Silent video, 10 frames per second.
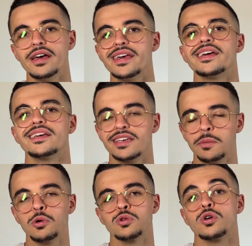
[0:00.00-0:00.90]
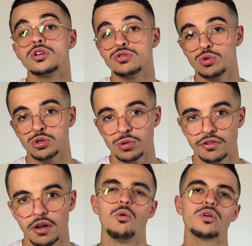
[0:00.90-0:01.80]
et quel protocole tu dois suivre.
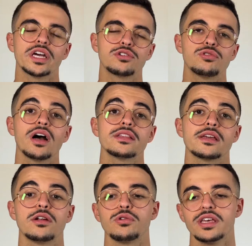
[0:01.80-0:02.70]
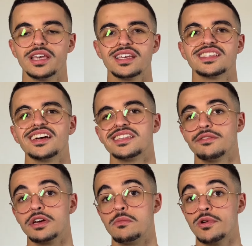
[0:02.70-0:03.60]
On calculera tes calories exactes
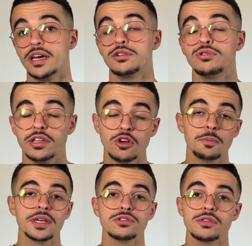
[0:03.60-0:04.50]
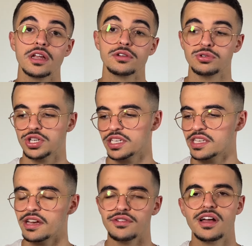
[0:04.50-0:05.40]
avec mon calculateur personnel que je
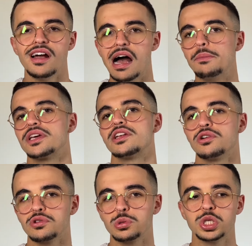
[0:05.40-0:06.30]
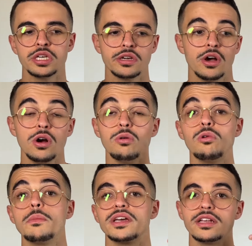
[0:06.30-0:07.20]
réserve à mes clients de coaching ou
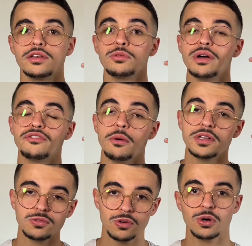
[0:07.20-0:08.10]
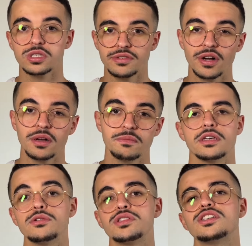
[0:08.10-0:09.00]
à mes clients de ma formation corps divin
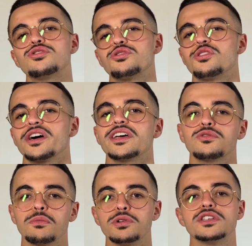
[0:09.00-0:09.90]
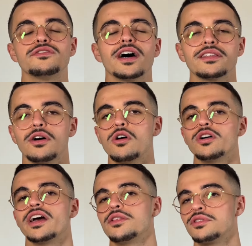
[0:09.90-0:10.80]
et aussi je te donnerai ton body fat en
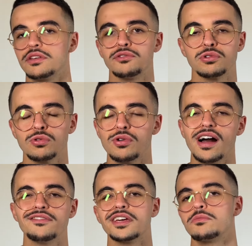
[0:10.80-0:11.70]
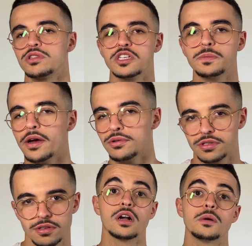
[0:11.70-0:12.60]
regardant tes photos avec mon expérience.
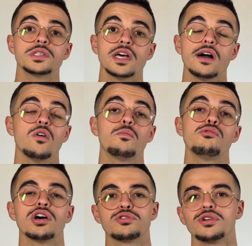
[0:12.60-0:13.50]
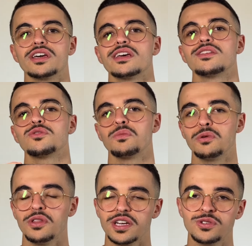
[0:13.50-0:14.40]
Comme ça, on pourra te créer ton
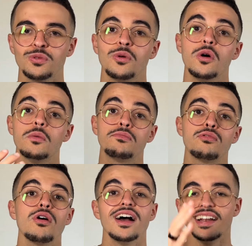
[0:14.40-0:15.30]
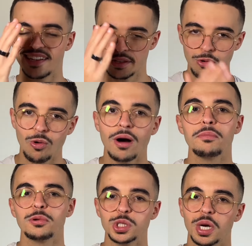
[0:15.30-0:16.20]
plan d'action pour les trois
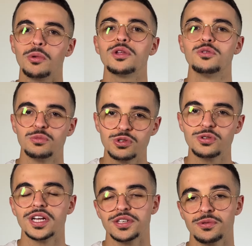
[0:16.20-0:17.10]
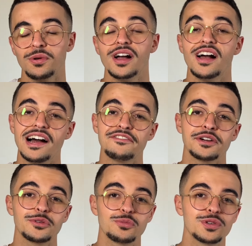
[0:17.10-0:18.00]
prochains mois de musculation afin
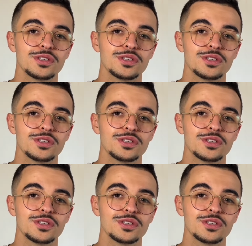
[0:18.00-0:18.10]
que tu puisses